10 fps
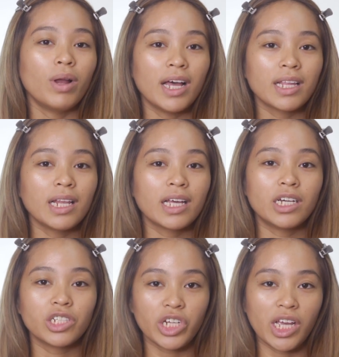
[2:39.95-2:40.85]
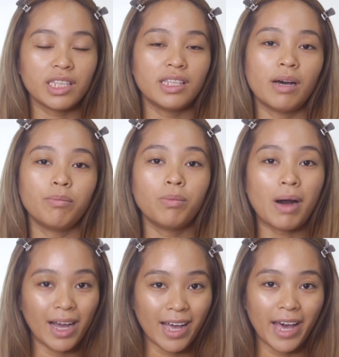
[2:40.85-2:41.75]
wala talagang shade na
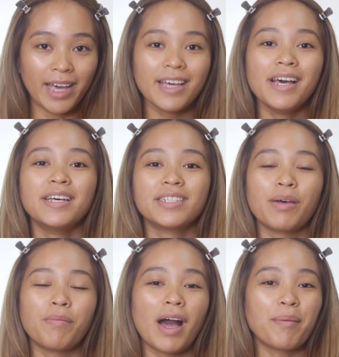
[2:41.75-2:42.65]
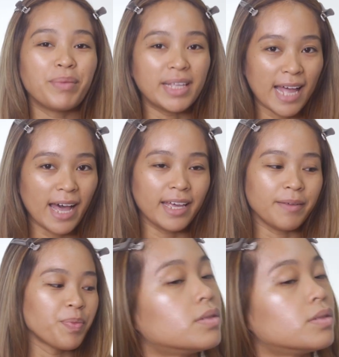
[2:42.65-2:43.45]
bumagay sa mga Pinay.